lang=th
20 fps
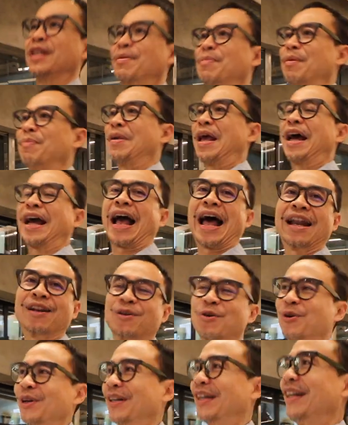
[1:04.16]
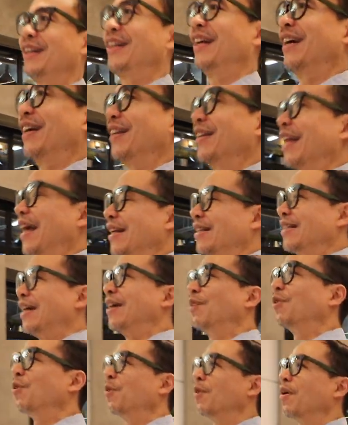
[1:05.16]
ฉะนั้นมันมีอาการกดนิดหนึ่งแต่จริ
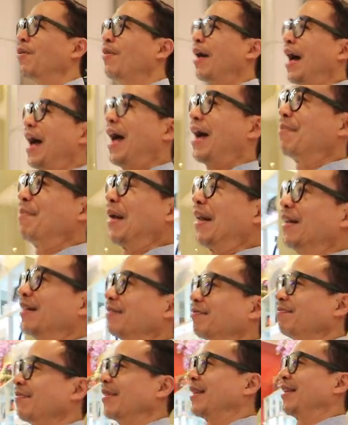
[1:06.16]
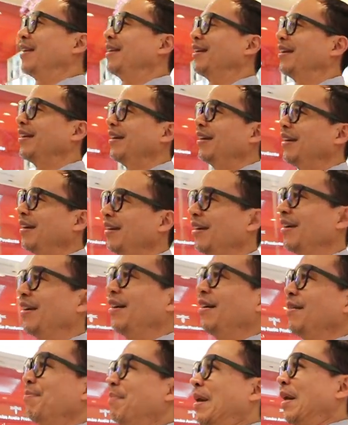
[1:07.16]
งลุงก็ว่ามัน
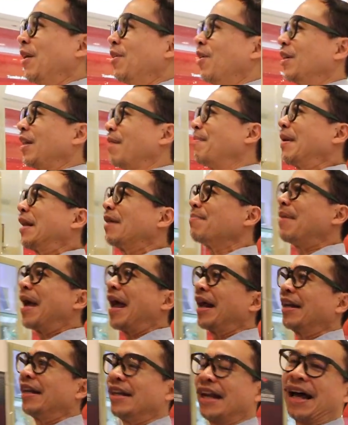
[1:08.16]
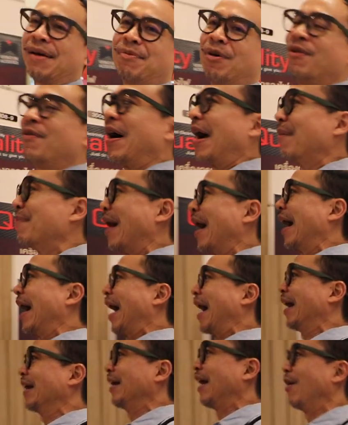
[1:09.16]
มันก็ธรรมะทะแมงดีนะเพราะว่าบางค
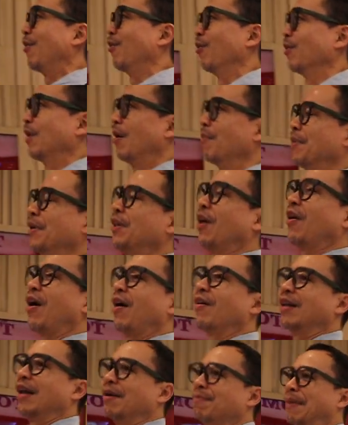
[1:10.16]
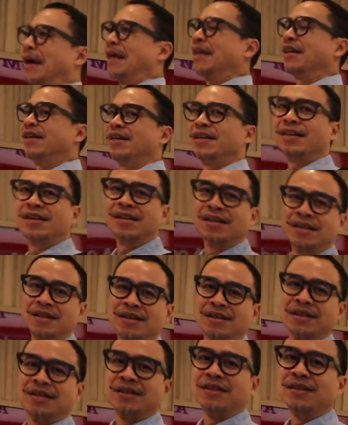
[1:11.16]
รั้งเราเราไม่ต้องเอาอะไรไป
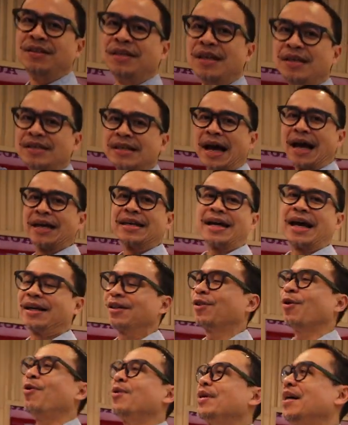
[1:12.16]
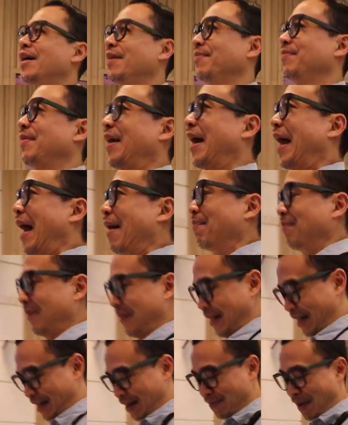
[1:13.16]
ยิ่งใหญ่ใหญ่โตเยอะนะครับ
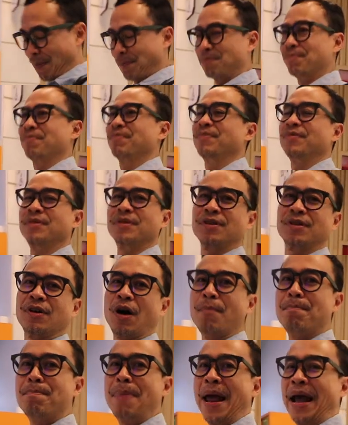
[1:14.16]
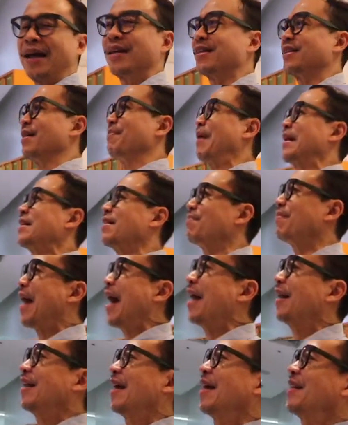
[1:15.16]
ถือแบบคอมแพคสมาร์ทสมา
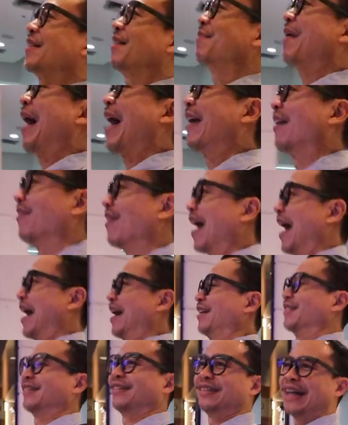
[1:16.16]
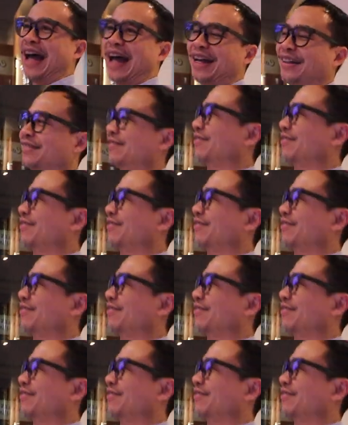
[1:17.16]
ร์ทเนี้ยสบายกว่านะ